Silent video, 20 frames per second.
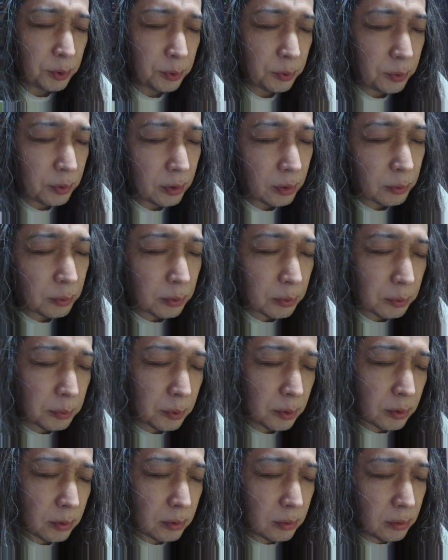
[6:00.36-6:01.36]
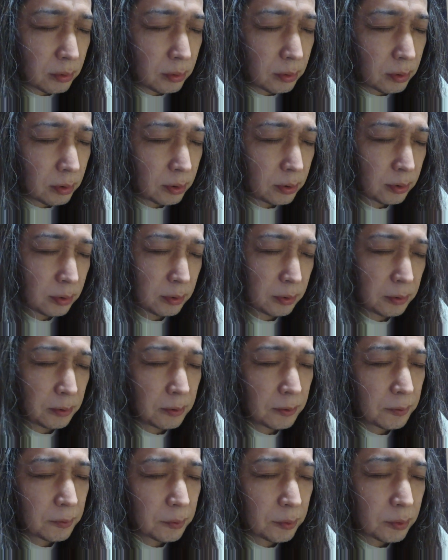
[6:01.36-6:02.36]
職や子供はね
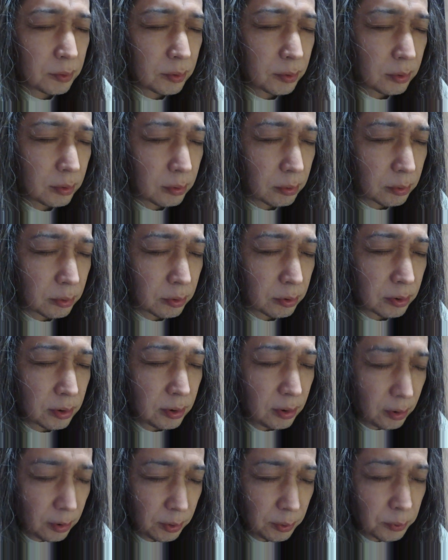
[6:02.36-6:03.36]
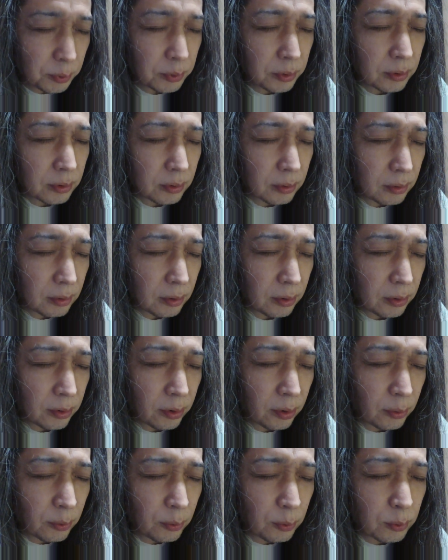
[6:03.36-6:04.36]
そう好きなようにね
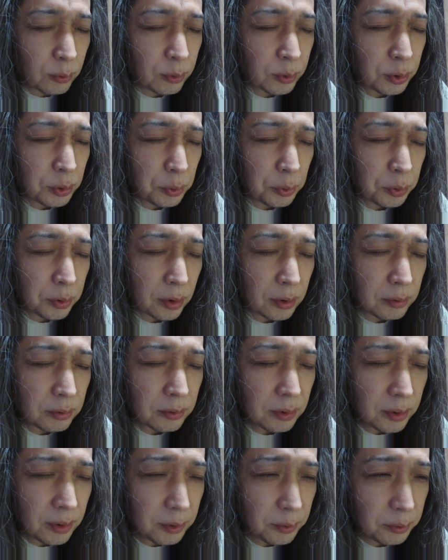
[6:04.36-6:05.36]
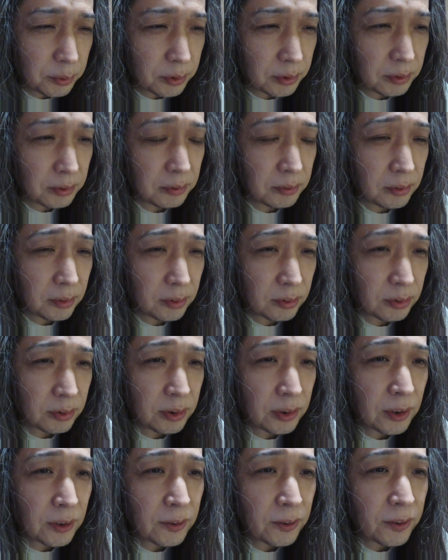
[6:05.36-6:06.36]
エアコンを調節できるしね好
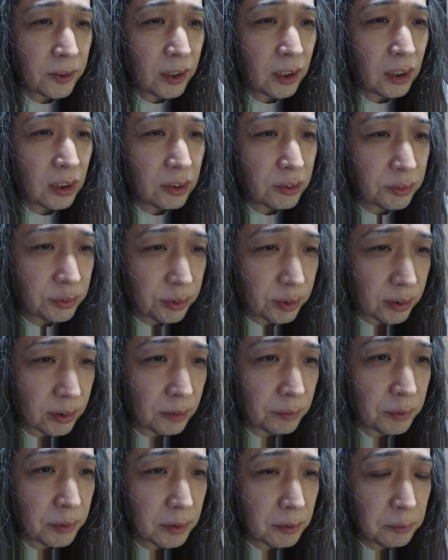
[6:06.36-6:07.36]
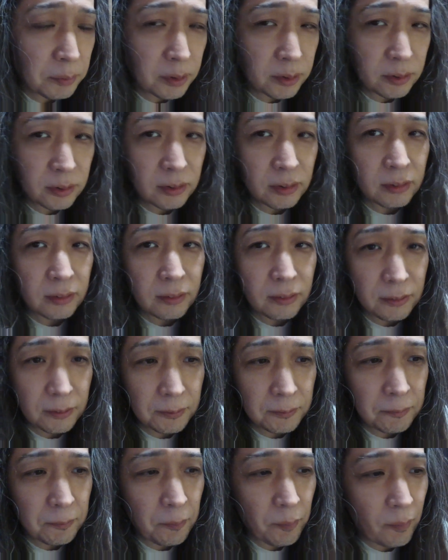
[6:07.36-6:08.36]
きなだけアイスが食べれますしね
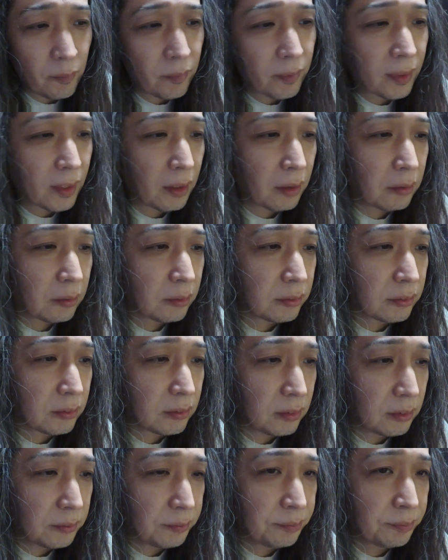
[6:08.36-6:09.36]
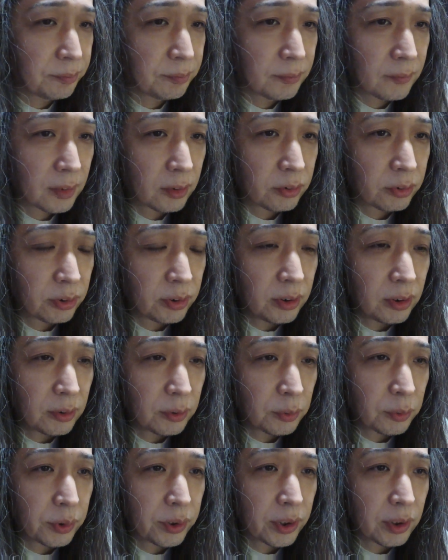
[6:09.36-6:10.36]
ね好きな
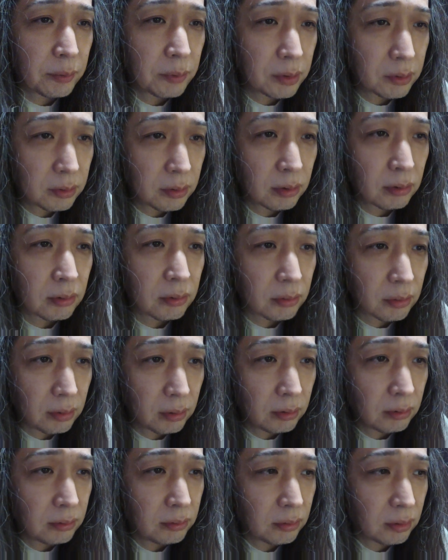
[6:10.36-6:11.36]
とこ行けますからね